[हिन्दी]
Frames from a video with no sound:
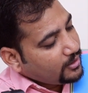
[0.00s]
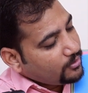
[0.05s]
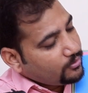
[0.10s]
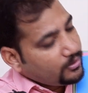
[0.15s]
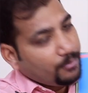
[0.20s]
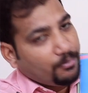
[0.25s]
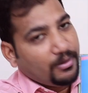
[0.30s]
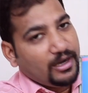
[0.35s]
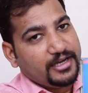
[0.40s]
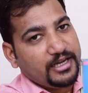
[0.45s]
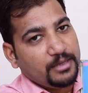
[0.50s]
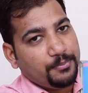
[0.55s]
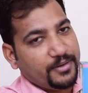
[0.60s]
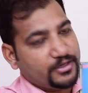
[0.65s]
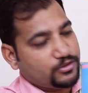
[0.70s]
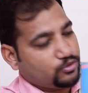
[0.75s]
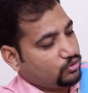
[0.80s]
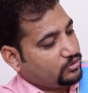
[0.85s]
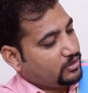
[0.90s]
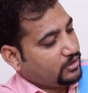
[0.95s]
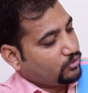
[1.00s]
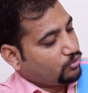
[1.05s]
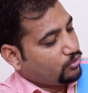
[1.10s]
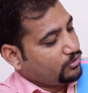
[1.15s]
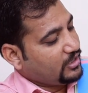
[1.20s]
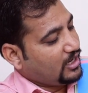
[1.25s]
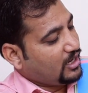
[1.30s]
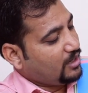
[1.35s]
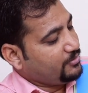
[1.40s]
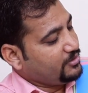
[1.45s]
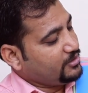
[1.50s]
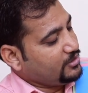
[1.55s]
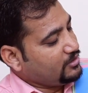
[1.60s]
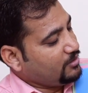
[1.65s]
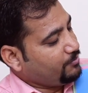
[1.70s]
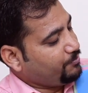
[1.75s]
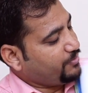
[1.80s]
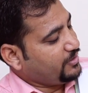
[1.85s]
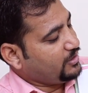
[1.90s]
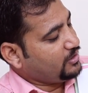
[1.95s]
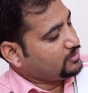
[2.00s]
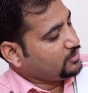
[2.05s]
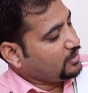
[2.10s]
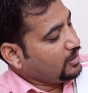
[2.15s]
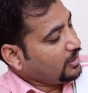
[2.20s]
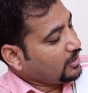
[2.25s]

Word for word: ये मल्टी पेज होता है देखो यहाँ भी ये पेज